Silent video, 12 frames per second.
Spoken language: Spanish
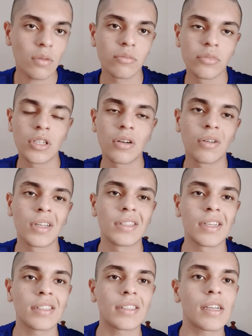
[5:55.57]
pues lo que
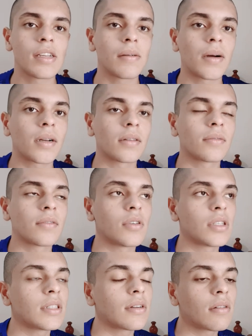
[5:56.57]
tienes que llevar,
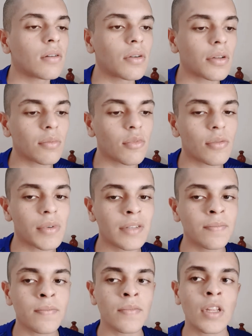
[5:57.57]
ahorita no me acuerdo muy bien,
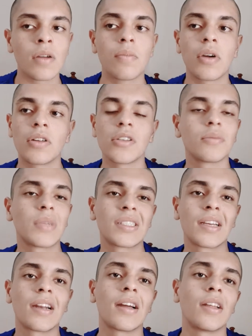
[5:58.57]
pero es más
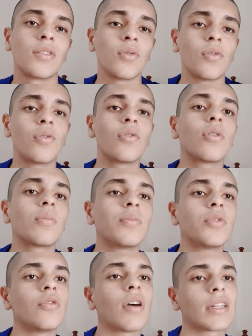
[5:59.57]
que nada tu CURP,
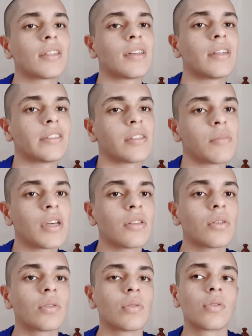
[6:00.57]
tu acta de
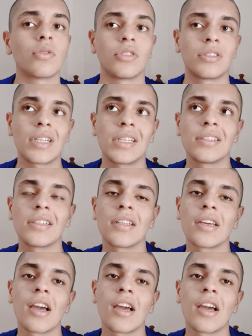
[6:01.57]
nacimiento, tu constancia de